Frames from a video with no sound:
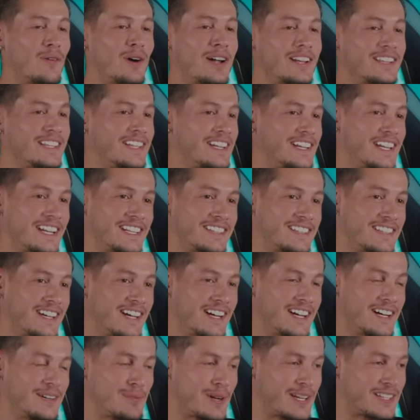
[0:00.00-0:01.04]
guarda, in
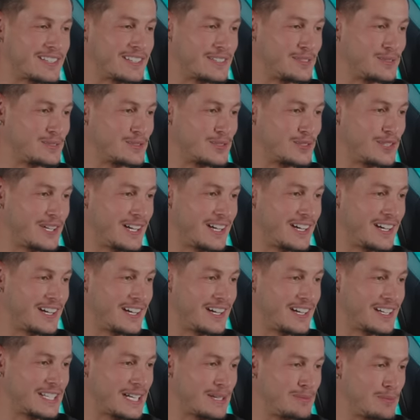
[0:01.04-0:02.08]
realtà parte tutto
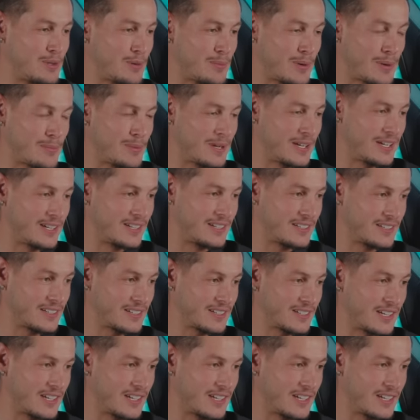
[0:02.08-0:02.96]
da, da mio papà, okay.